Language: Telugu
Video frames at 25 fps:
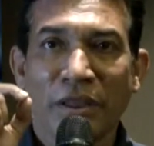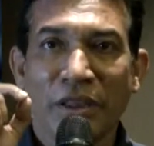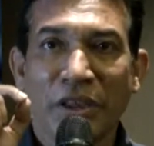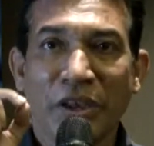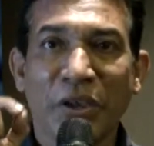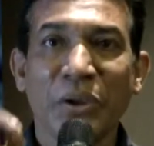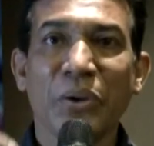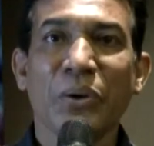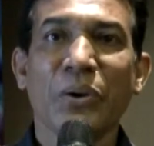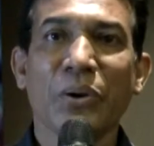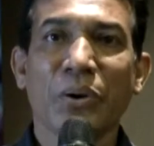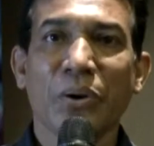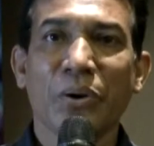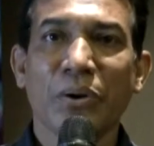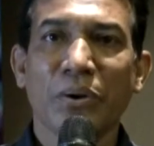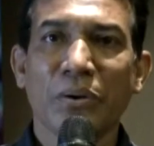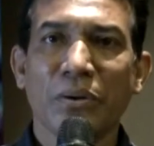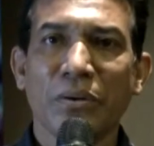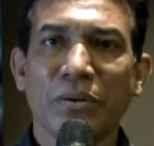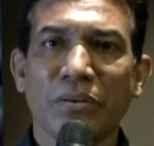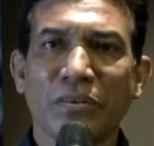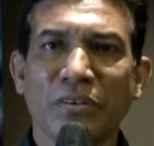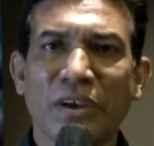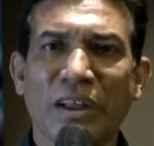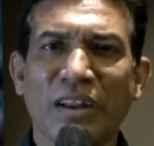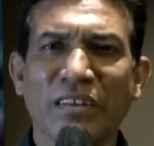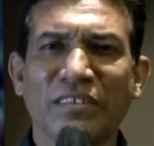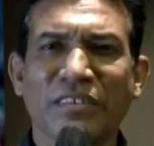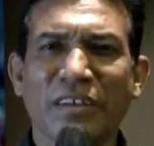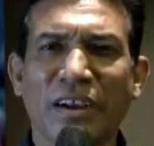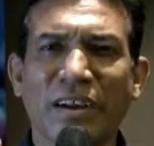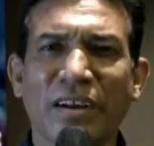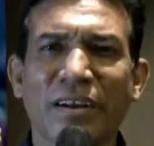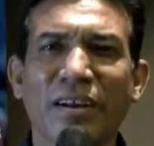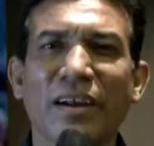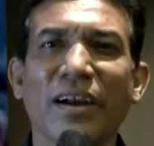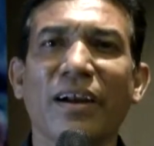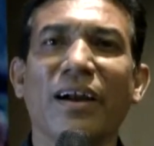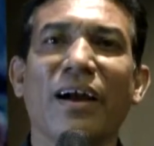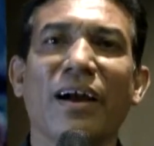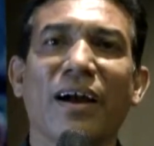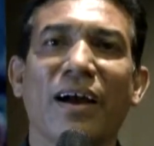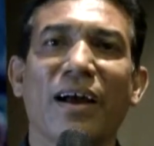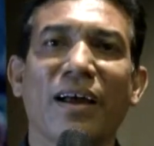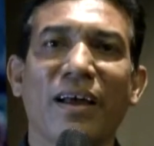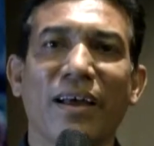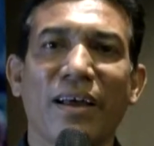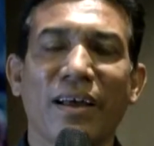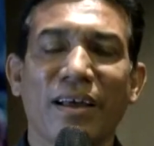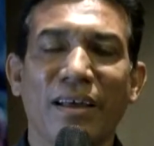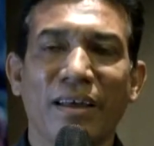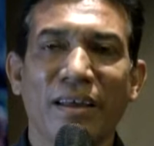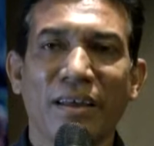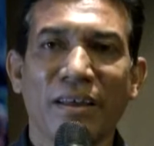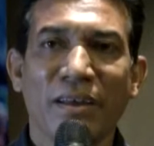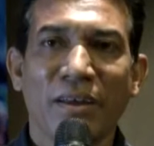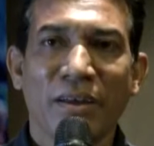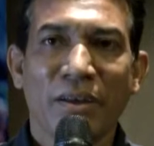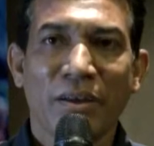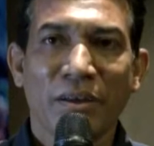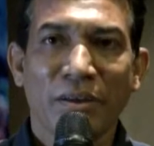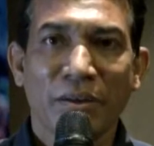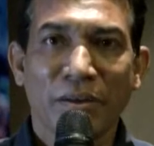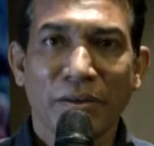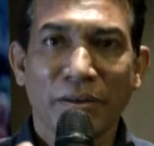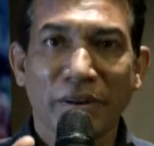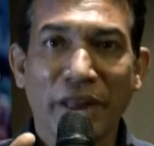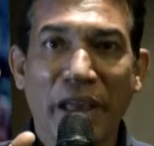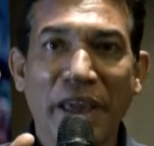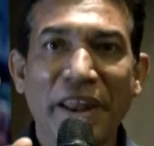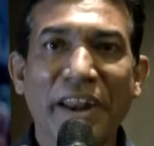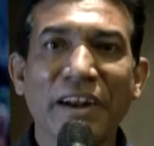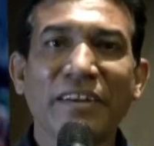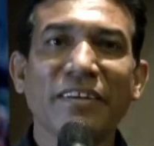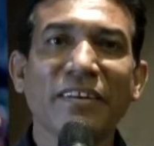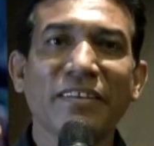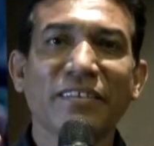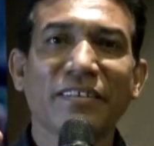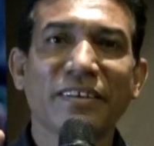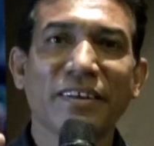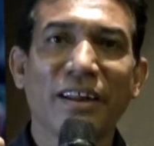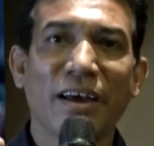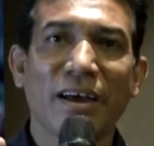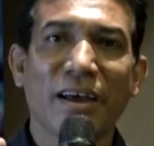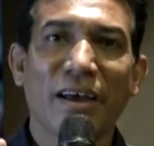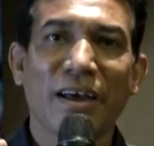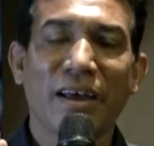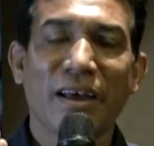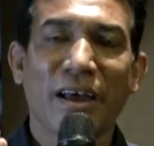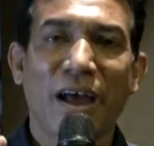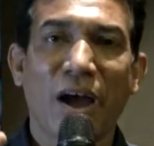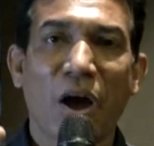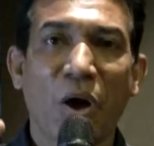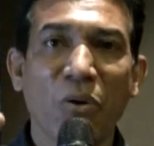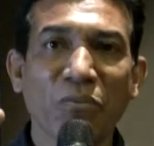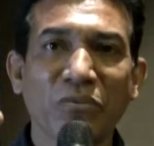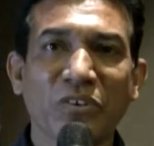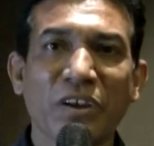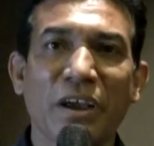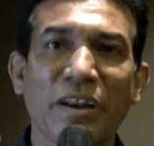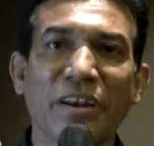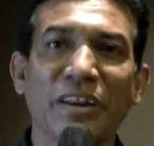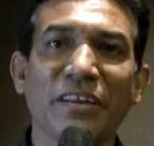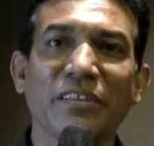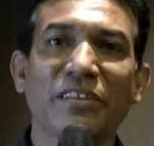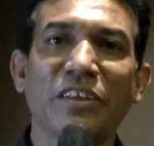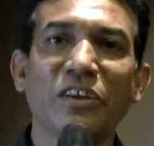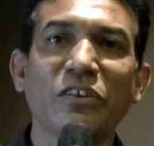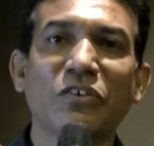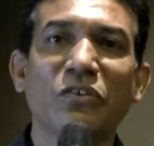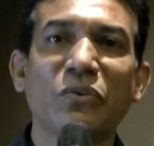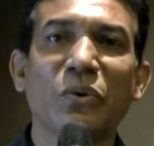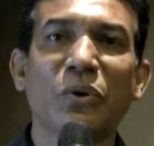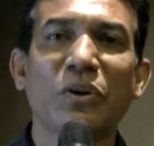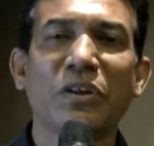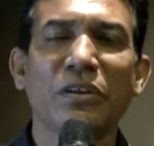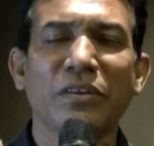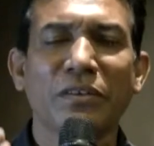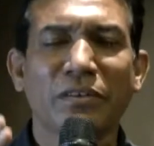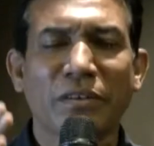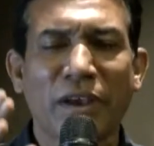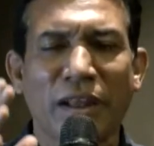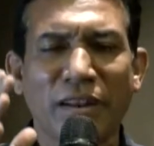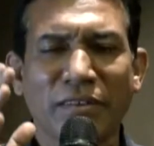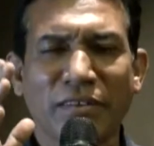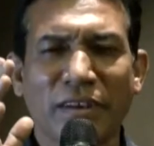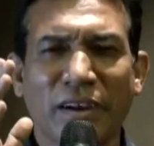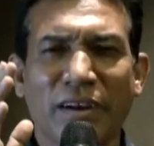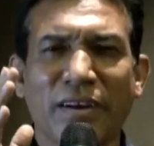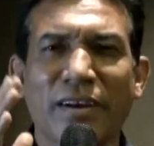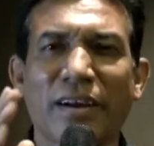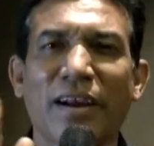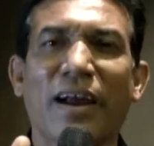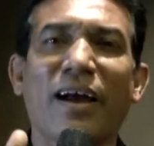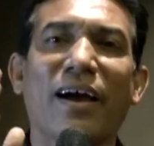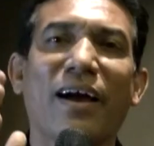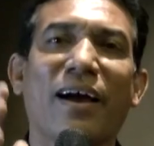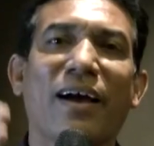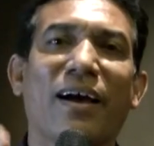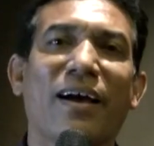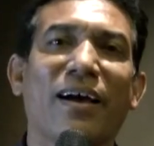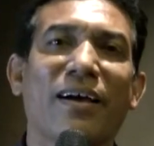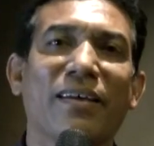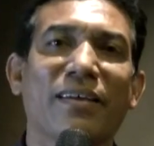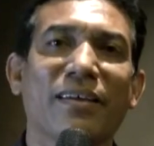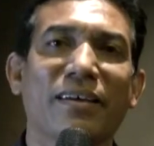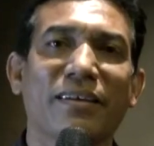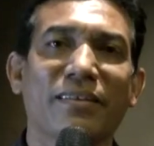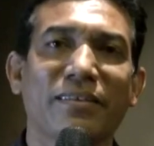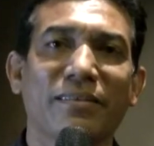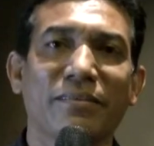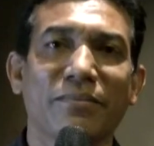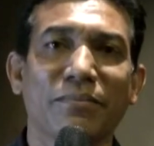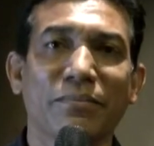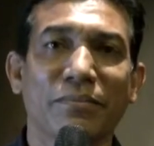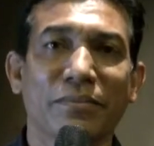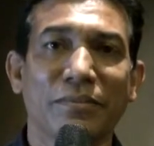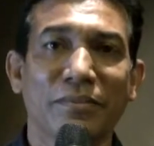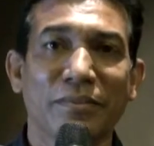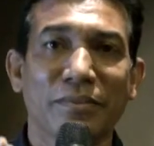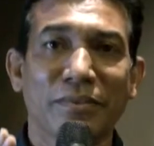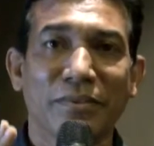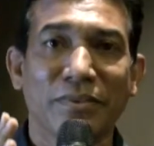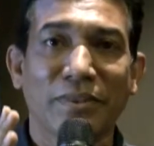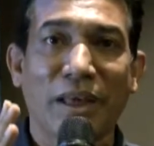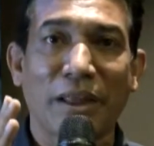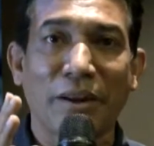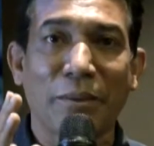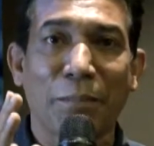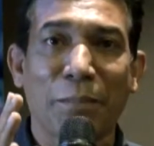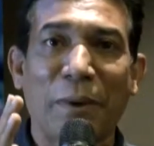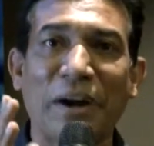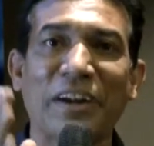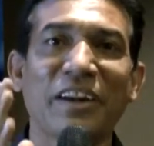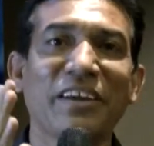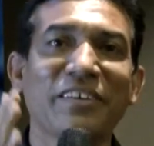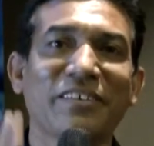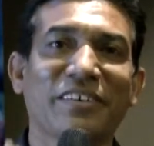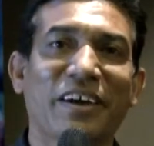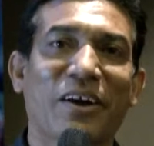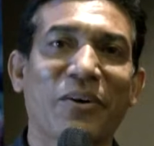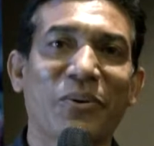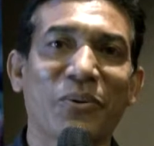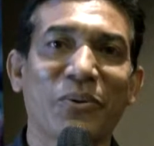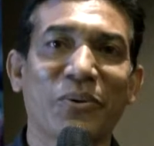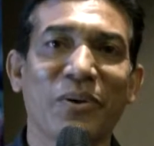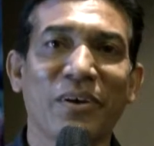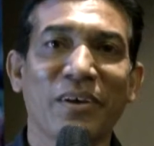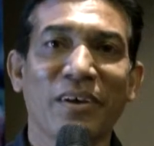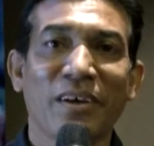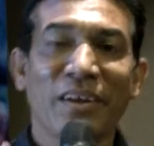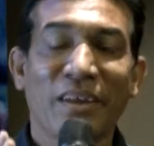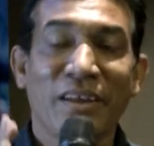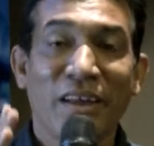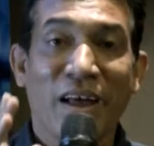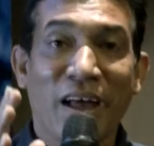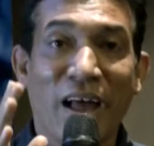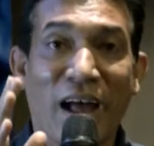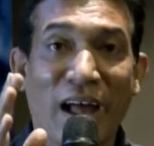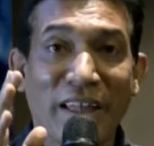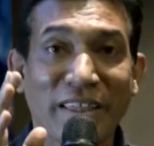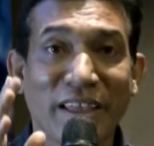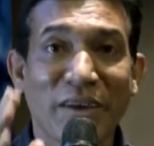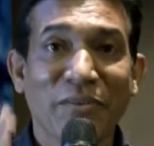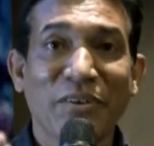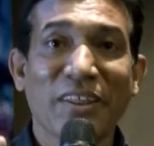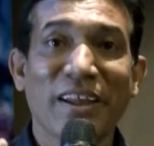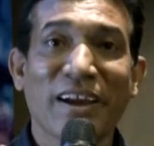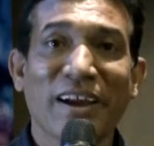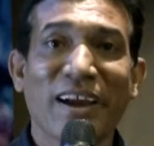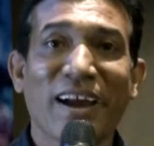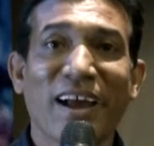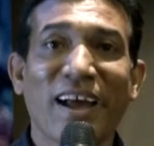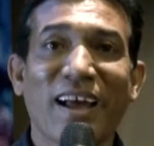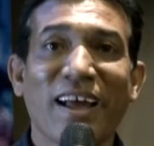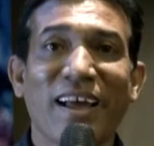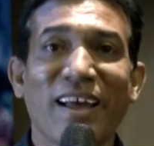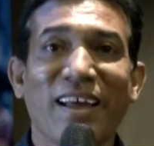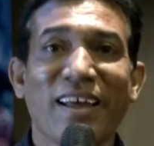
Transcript: హీరో చాలా చక్కగా డైరెక్ట్ ఇచ్చిన అంశాన్ని తీసుకొని చాలా చక్కగా దాన్ని పండించాడు అదేవిధంగా